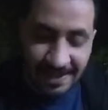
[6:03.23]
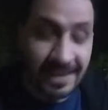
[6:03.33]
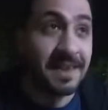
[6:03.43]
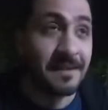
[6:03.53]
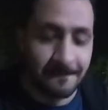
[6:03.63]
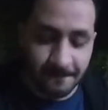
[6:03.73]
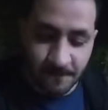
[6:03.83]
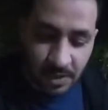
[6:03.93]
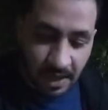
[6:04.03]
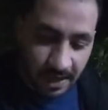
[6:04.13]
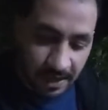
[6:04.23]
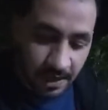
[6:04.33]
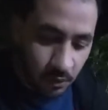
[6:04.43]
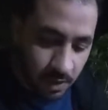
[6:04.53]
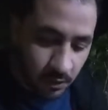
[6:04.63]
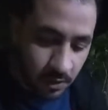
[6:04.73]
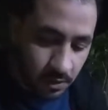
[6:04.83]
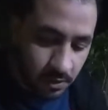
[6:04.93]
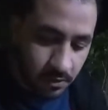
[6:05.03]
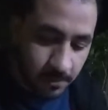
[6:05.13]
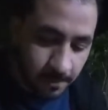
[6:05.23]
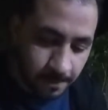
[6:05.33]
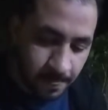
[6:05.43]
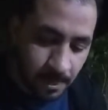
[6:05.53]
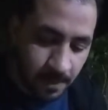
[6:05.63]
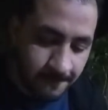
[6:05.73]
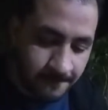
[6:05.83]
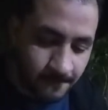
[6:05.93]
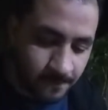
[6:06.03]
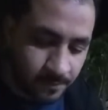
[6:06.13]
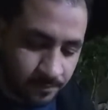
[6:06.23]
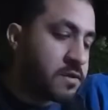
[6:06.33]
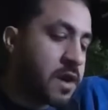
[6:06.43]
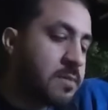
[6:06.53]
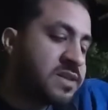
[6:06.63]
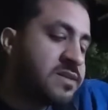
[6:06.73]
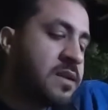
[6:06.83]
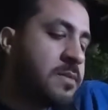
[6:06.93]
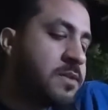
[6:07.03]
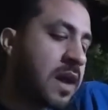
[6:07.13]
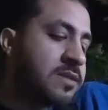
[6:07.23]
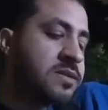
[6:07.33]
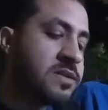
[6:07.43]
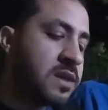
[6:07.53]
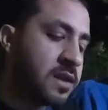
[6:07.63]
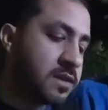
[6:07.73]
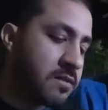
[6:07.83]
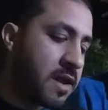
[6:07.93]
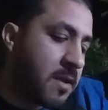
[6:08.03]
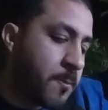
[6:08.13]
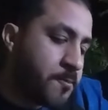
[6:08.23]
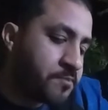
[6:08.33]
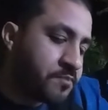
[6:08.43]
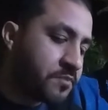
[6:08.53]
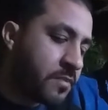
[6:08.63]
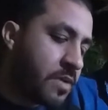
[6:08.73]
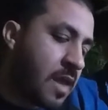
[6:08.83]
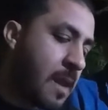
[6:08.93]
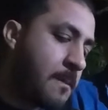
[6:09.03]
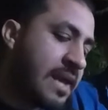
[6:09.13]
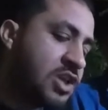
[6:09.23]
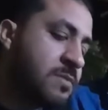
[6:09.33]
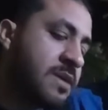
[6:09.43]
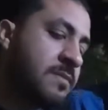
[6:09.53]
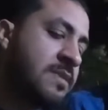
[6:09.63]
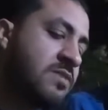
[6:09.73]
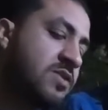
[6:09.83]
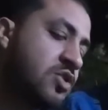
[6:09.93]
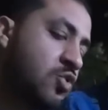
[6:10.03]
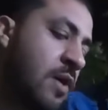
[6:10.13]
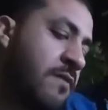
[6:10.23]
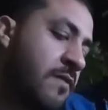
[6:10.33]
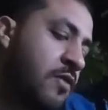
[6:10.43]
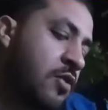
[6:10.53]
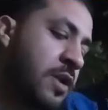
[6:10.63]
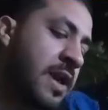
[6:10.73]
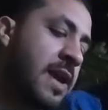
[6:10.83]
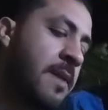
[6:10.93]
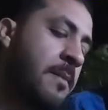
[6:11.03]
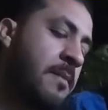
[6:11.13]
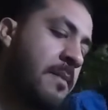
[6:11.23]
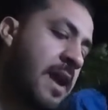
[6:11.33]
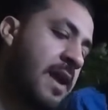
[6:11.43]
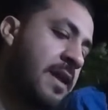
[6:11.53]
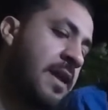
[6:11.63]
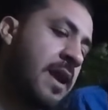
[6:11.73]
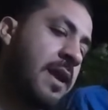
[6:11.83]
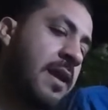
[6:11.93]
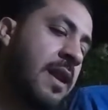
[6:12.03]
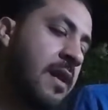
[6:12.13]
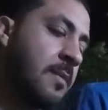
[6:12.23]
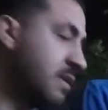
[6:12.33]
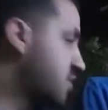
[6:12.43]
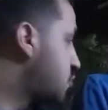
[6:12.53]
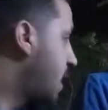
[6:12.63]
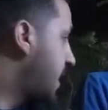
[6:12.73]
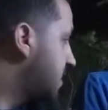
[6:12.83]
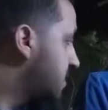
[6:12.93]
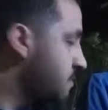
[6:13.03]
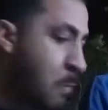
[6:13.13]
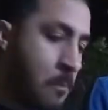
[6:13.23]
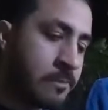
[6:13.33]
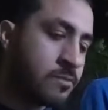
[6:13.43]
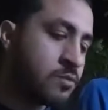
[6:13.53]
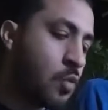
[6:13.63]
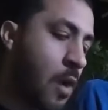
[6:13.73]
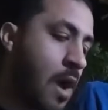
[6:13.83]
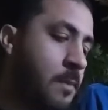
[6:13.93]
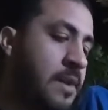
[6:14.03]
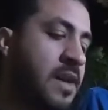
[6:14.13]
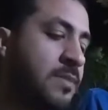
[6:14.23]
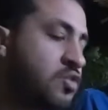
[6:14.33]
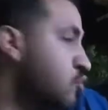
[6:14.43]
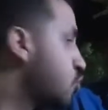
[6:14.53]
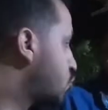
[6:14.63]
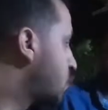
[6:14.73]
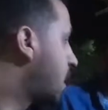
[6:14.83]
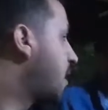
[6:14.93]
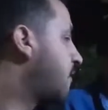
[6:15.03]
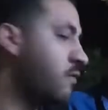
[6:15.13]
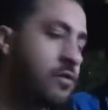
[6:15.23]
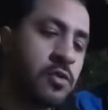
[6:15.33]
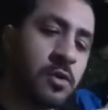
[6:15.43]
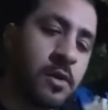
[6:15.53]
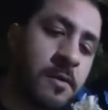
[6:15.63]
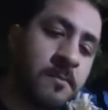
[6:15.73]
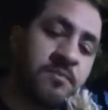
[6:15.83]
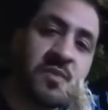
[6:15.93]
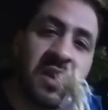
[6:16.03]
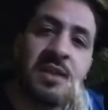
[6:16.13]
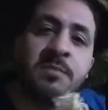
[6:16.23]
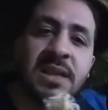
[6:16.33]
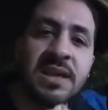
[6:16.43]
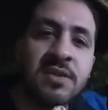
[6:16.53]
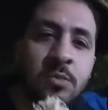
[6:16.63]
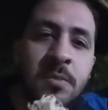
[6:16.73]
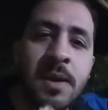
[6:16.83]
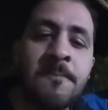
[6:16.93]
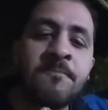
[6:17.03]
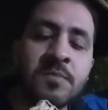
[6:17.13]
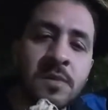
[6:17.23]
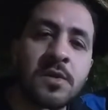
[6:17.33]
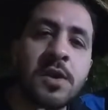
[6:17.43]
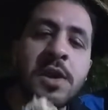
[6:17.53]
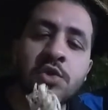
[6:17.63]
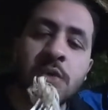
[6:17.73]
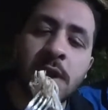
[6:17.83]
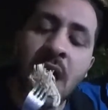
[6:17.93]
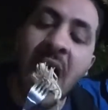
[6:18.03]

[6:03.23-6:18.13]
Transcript: شكله حلو بيت حلو قوي يعني اه ما ان هو كده فراخ بس ايه بتعض سيكه انت فاهم بس انا كنت ما هيش ما مش مستويه في الفرن هي يعني اكنها مسلوقه عادي وعاملينها بصوص وداخلينها في الفرن اه فكانت محتاجه تبقى طريه شويه